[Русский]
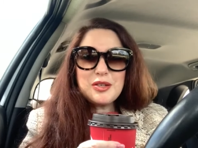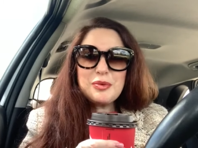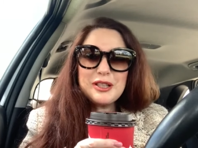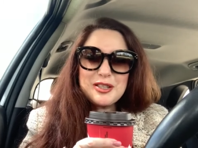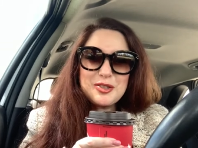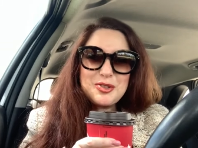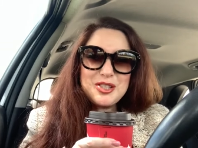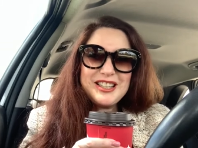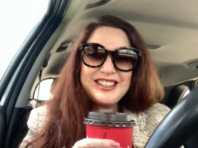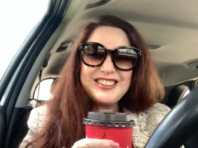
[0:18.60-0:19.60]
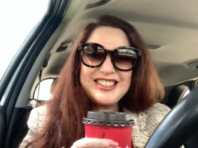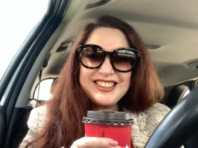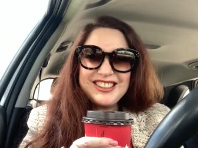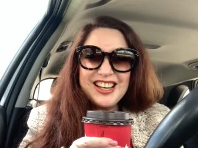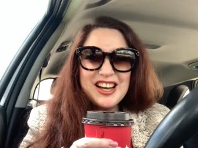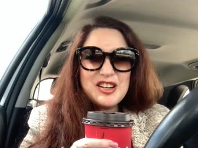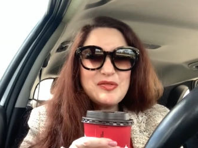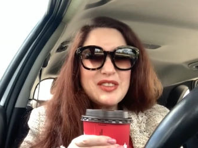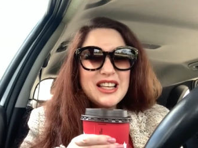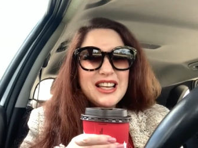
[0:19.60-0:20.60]
Тема насущная, как всегда.
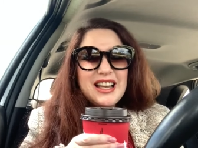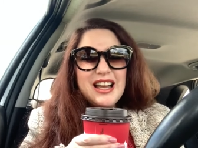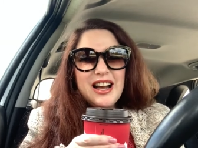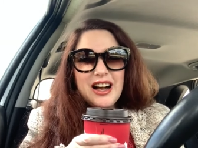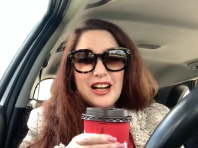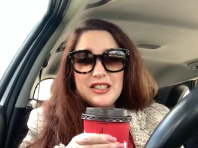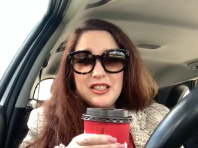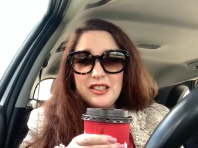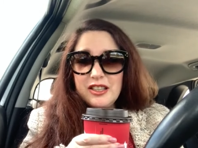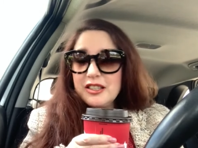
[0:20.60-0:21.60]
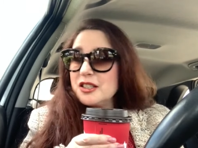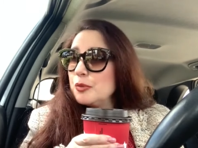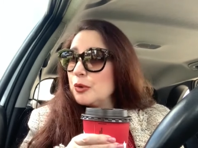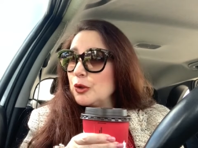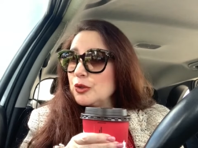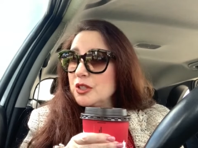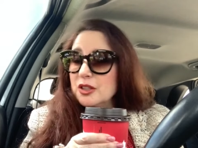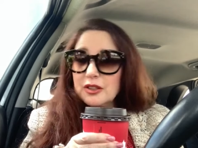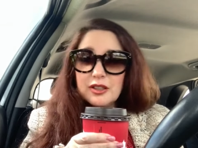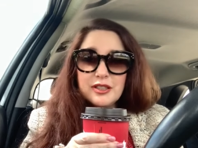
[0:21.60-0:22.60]
О диете и
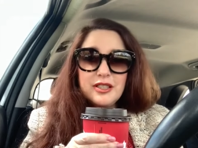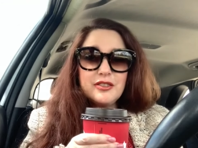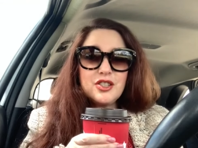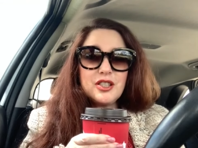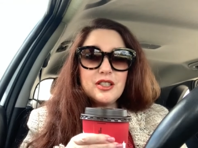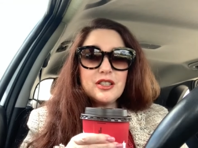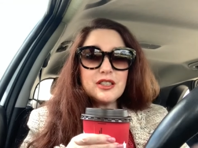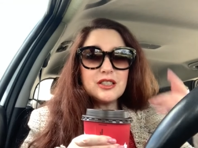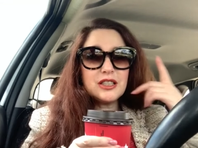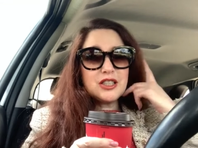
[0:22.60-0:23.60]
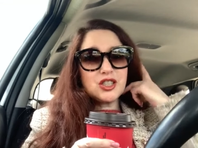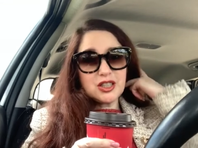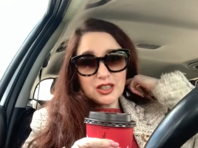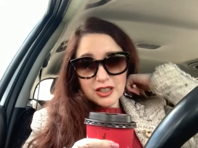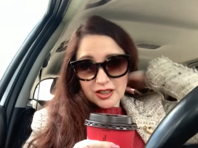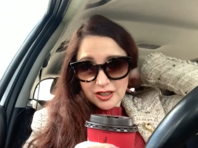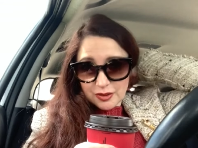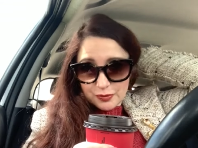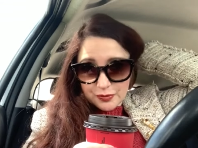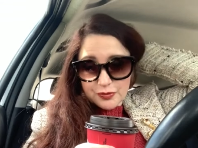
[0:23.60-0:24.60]
похуделках, девочки. Значит,
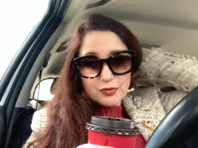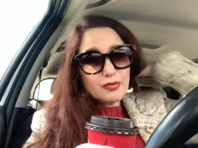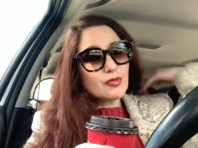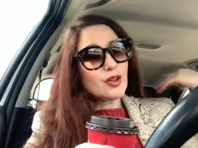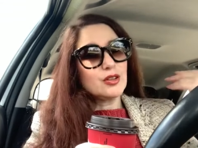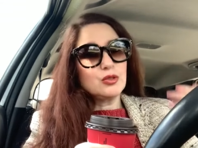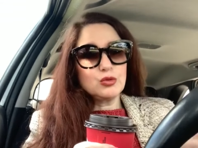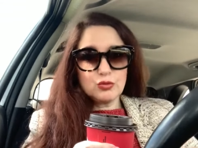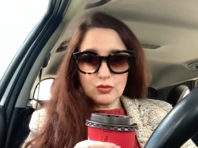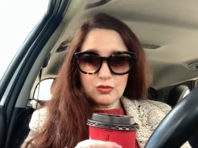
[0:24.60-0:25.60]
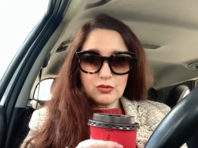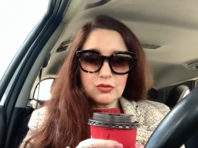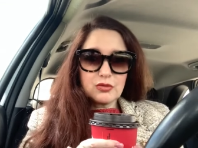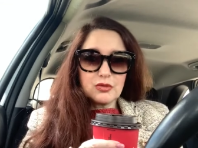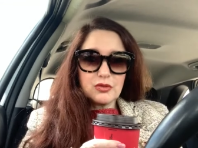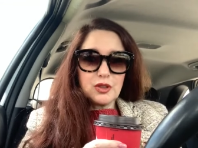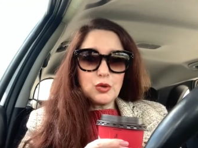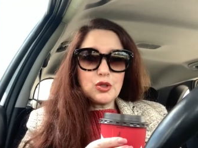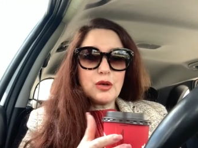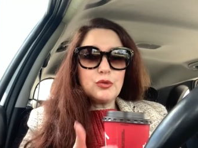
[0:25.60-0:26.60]
эм, ну,
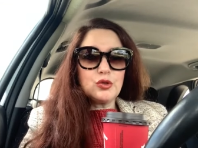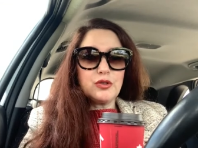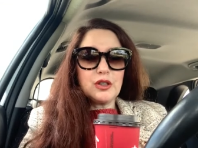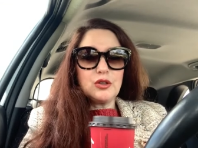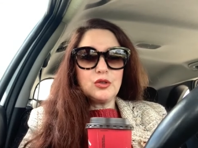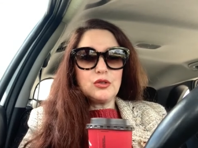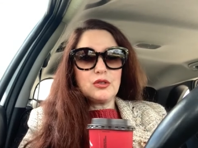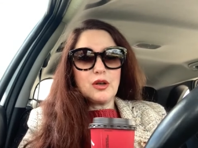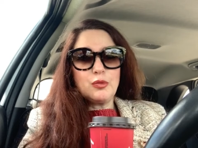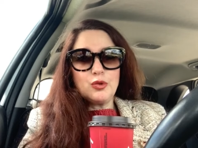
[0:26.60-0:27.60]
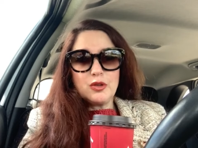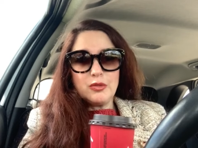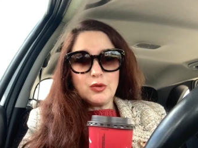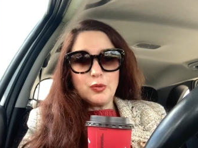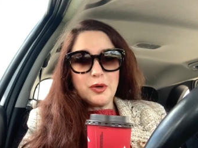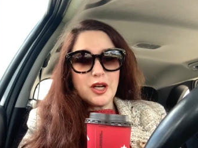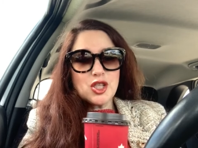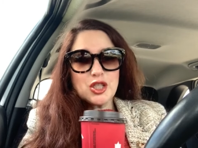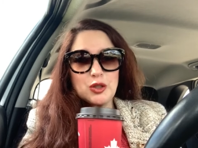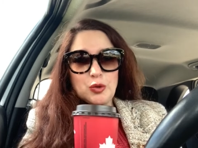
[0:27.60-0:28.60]
кто со мной в одной обойме,
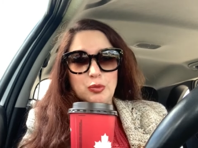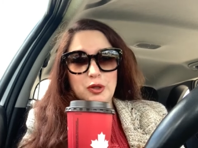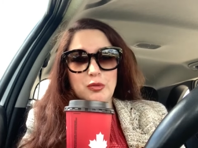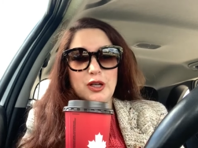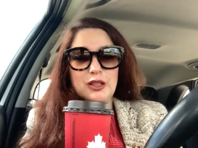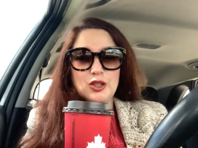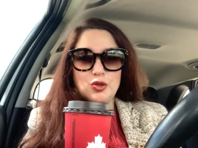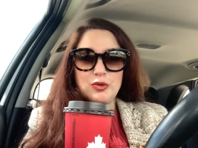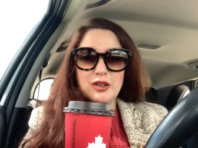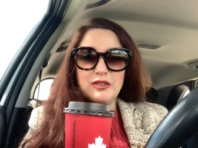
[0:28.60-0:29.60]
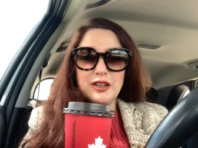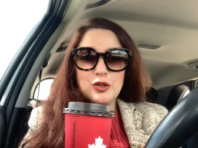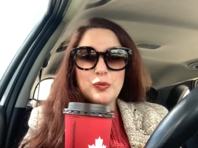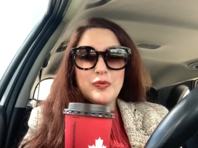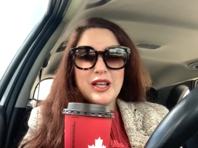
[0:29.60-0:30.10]
упряжки, тот понимает, о чем я говорю.